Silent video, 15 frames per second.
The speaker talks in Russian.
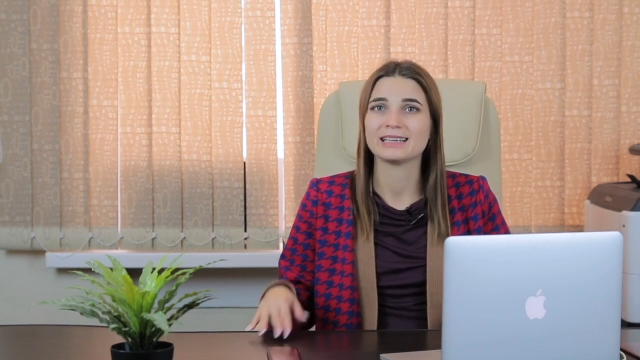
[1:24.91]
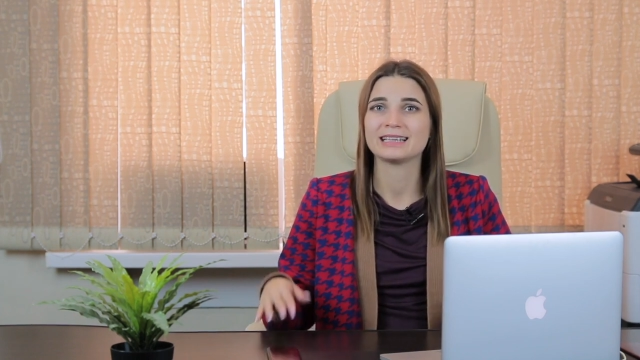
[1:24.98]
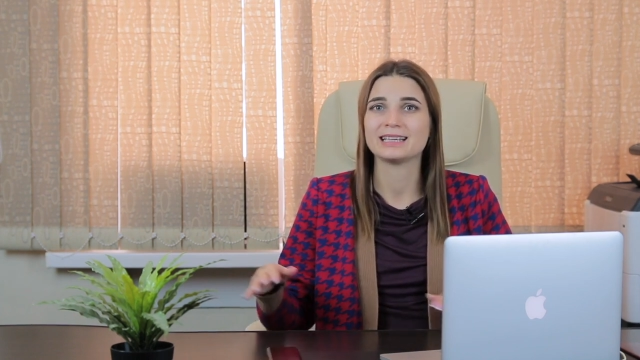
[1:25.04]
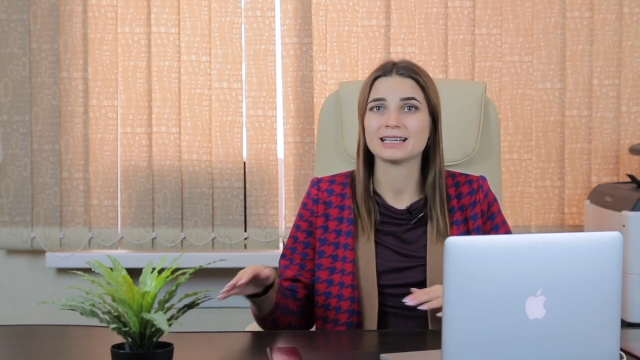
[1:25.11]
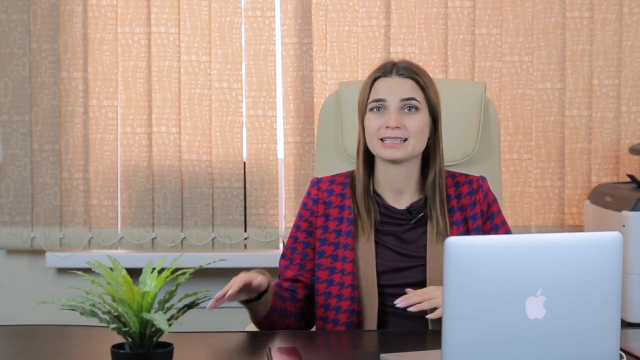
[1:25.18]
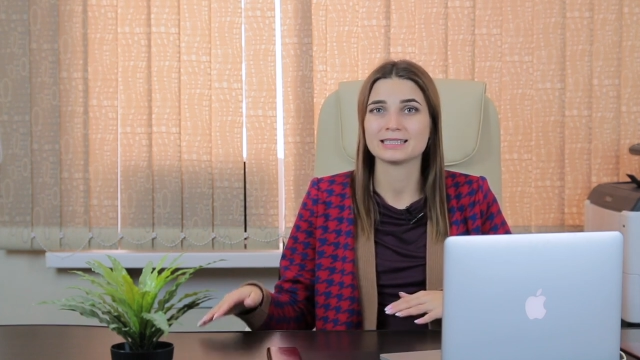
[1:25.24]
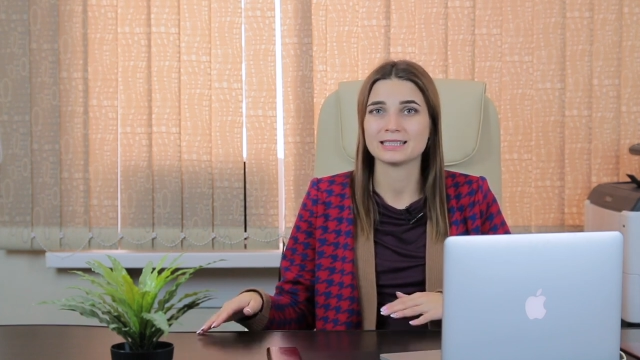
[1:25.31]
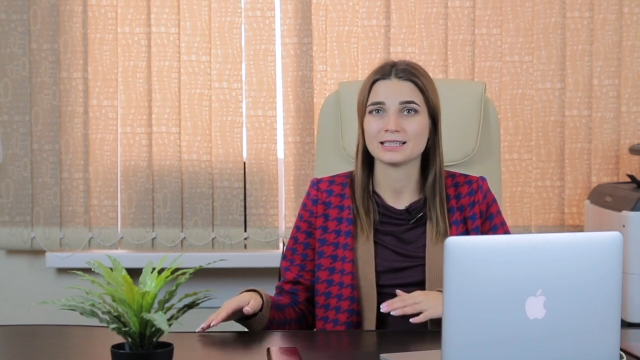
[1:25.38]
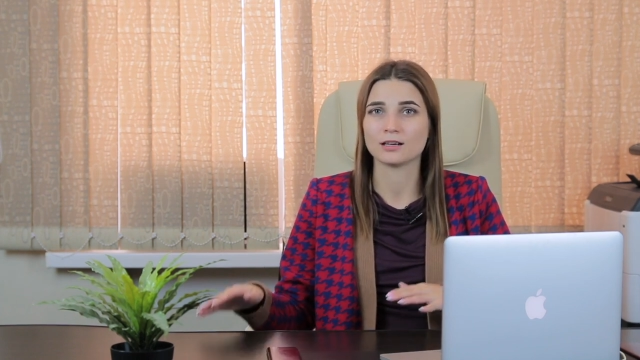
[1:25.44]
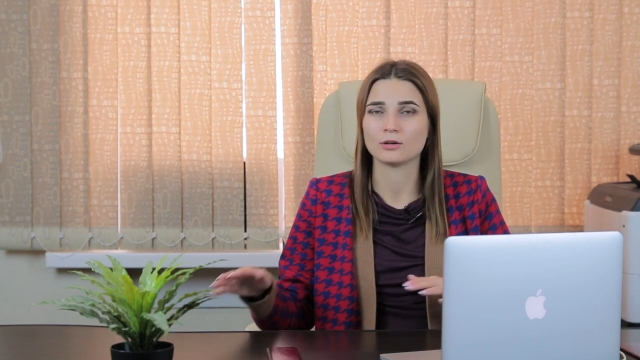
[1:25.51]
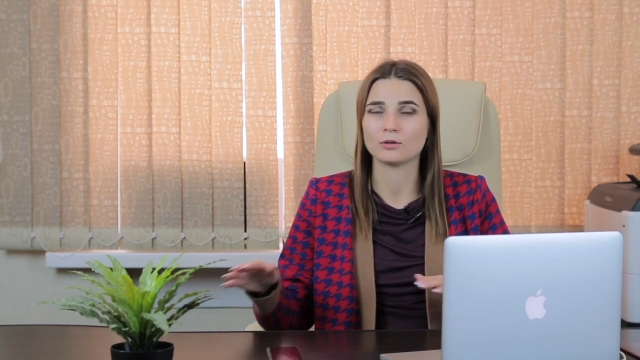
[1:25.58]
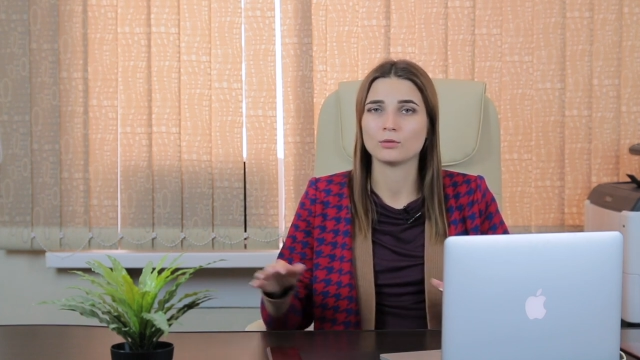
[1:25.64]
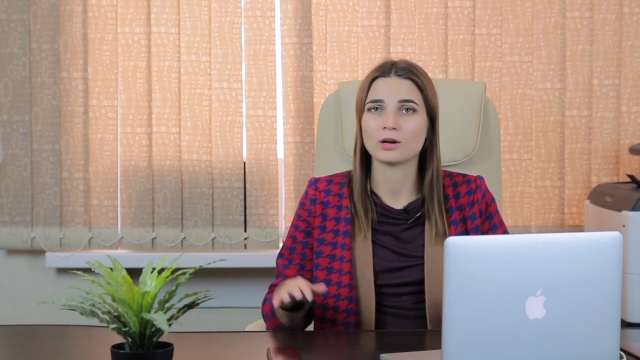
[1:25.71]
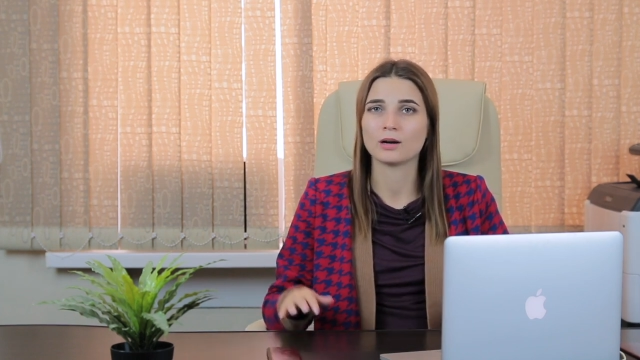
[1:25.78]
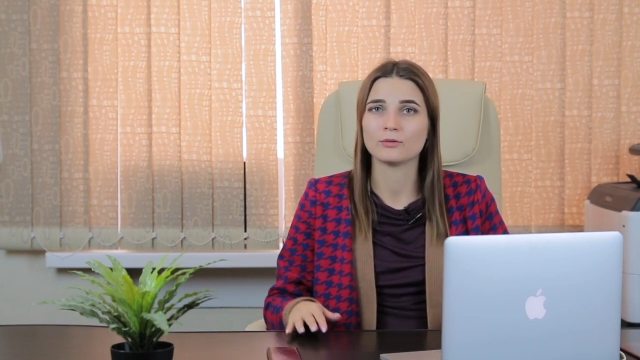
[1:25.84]
и для
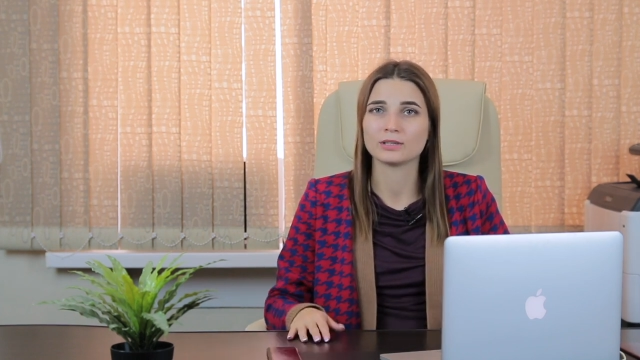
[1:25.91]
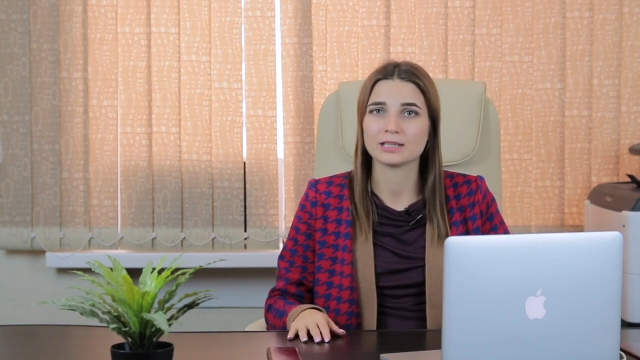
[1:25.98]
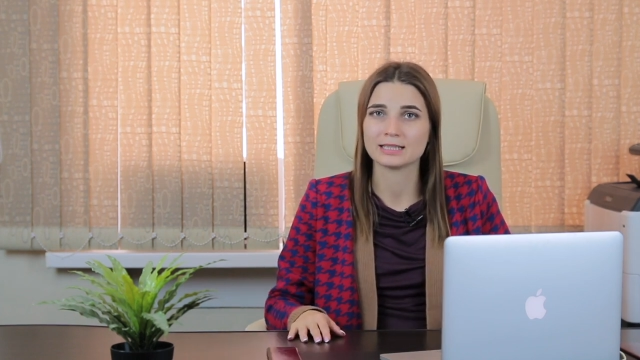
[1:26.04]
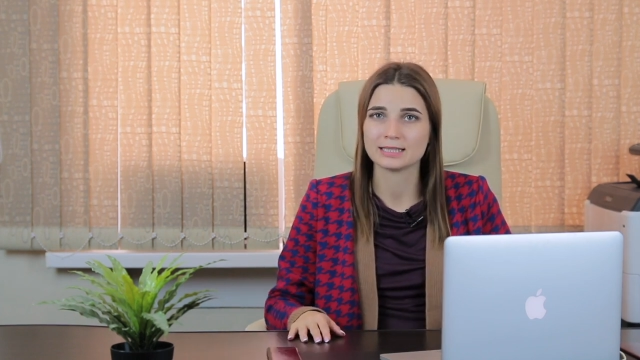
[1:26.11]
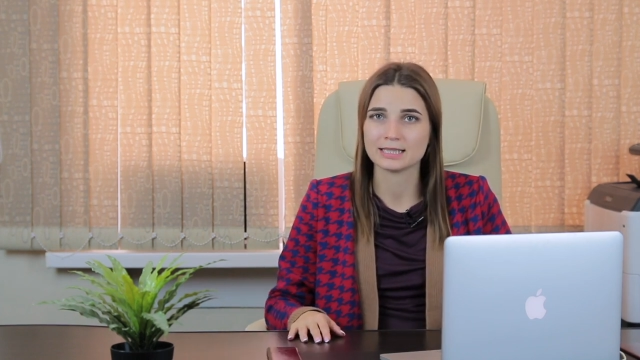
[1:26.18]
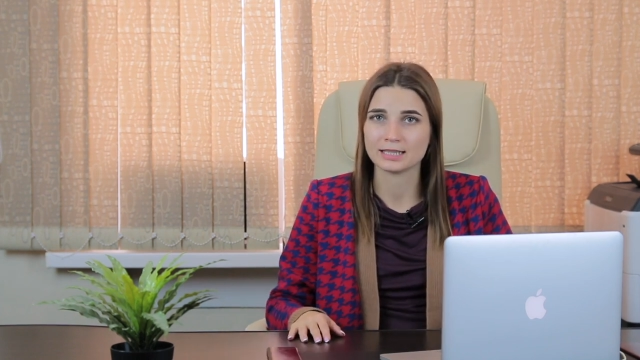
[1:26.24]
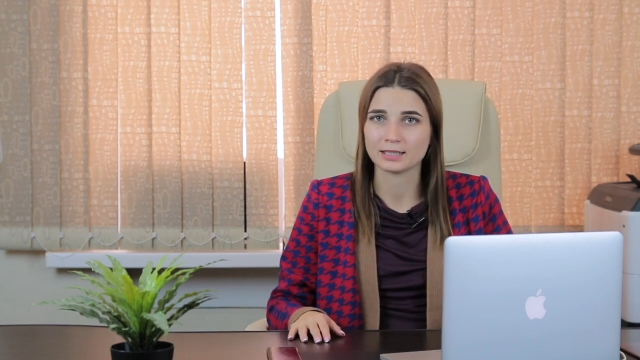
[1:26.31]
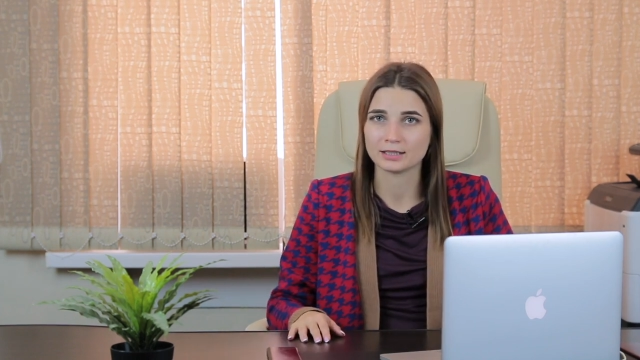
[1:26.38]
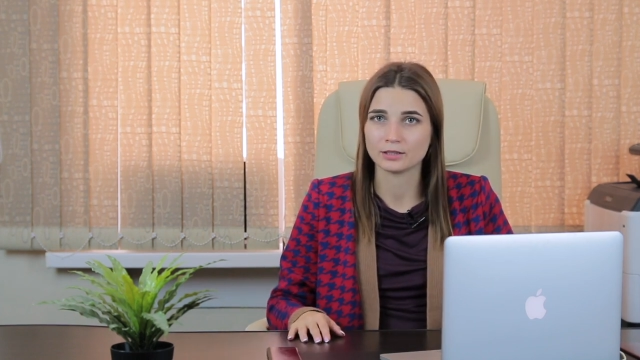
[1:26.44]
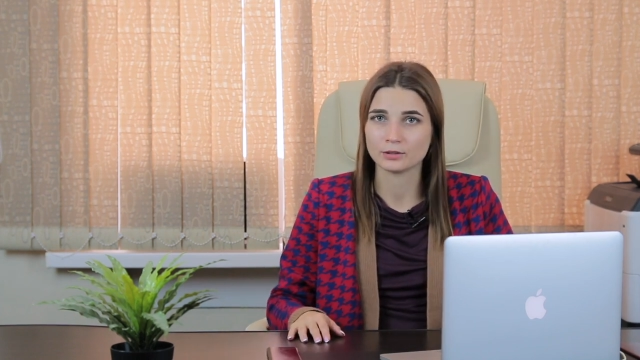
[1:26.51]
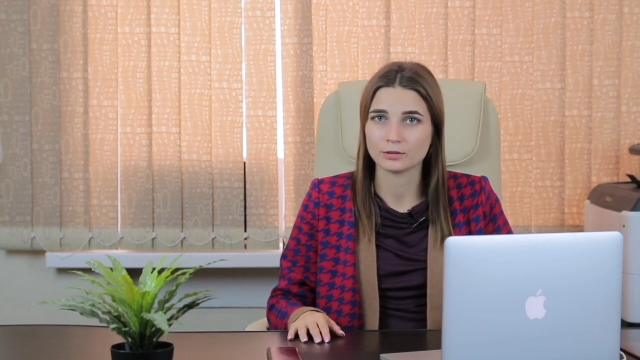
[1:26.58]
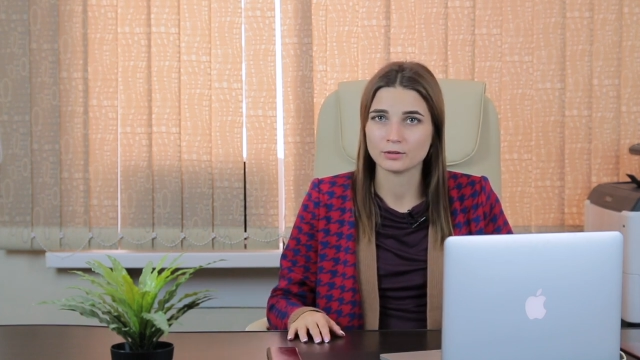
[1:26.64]
тех, у кого нет денег на